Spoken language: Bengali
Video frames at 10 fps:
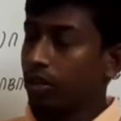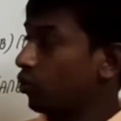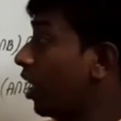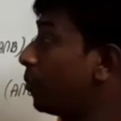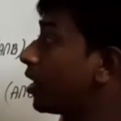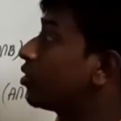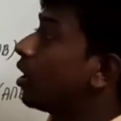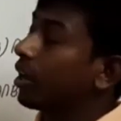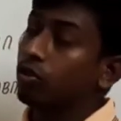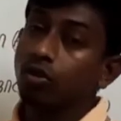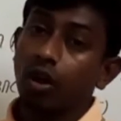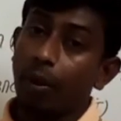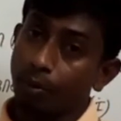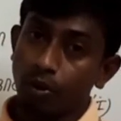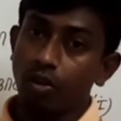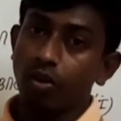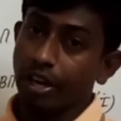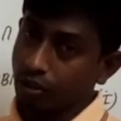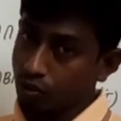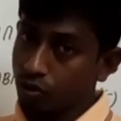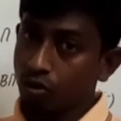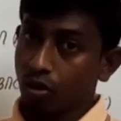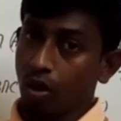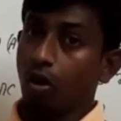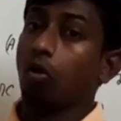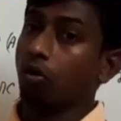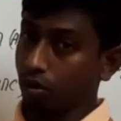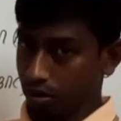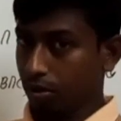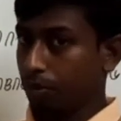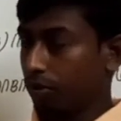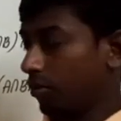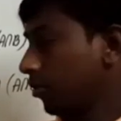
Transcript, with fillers: তো এই ম্যাথগুলো কিন্তু আমি মনে করি একটু গুরুত্বপূর্ণ